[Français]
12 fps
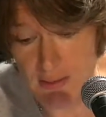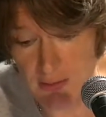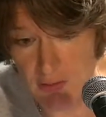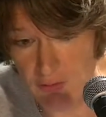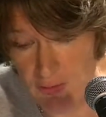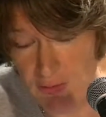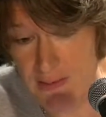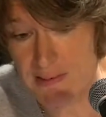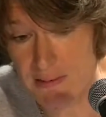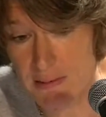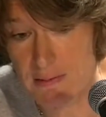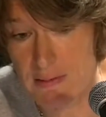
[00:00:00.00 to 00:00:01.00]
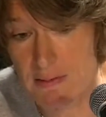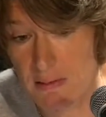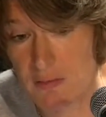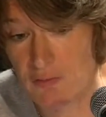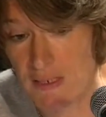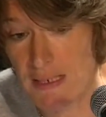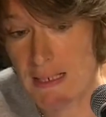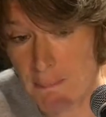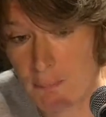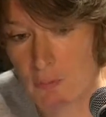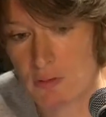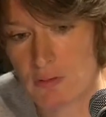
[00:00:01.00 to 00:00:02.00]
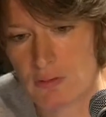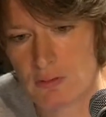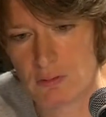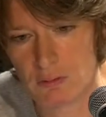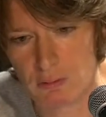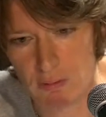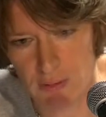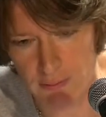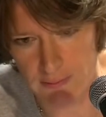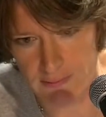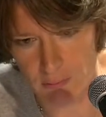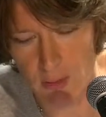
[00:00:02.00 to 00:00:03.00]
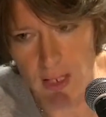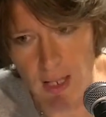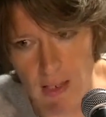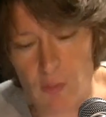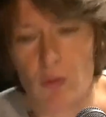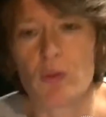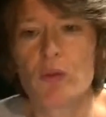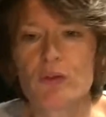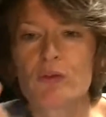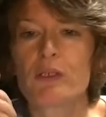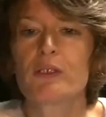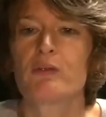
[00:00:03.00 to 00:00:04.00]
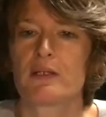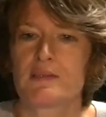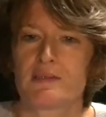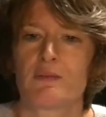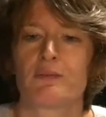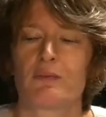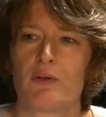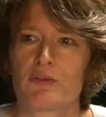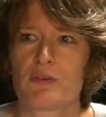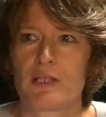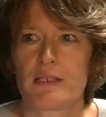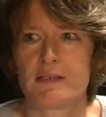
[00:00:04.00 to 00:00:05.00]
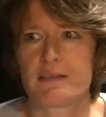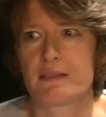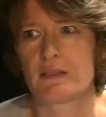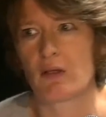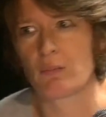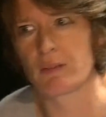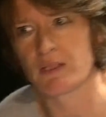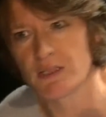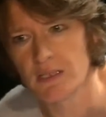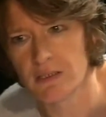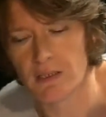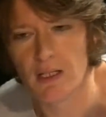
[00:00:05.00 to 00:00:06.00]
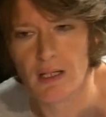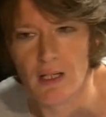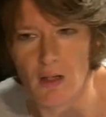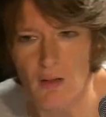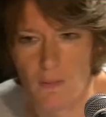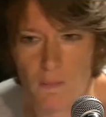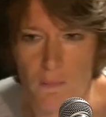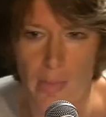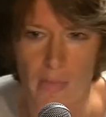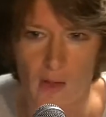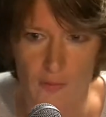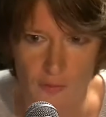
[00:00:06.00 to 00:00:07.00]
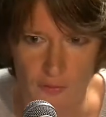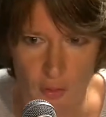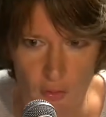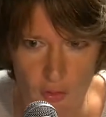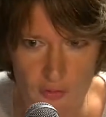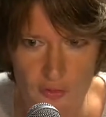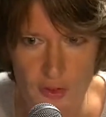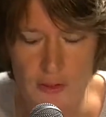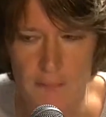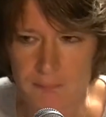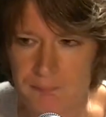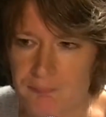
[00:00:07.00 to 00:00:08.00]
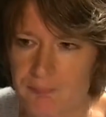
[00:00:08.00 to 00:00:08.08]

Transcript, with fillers: cette différence c'est ce qui fait l'importance de l'autorégulation. Alors l'autorégulation journalistique en Belgique francophone,